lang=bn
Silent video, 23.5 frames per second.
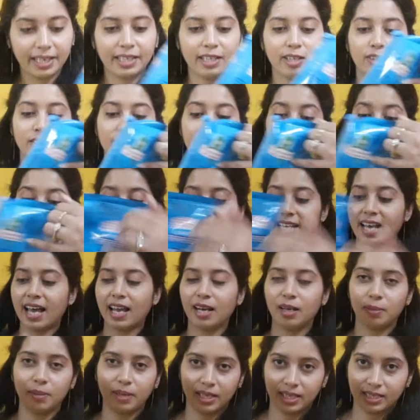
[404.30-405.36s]
এটা হচ্ছে
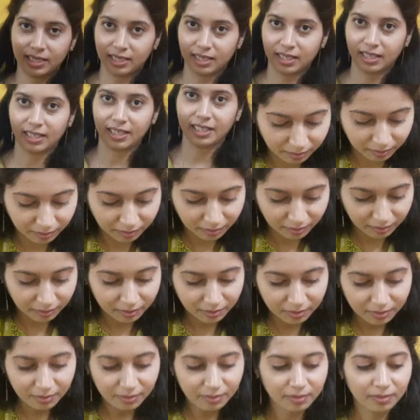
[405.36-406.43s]
চাল ভাজা
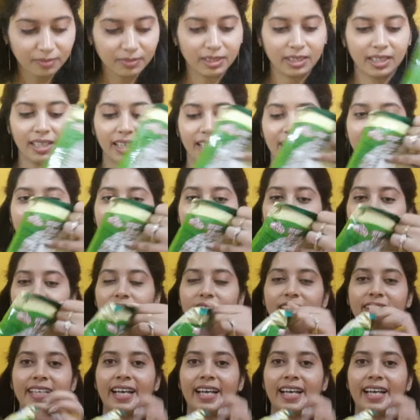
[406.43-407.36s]
এটা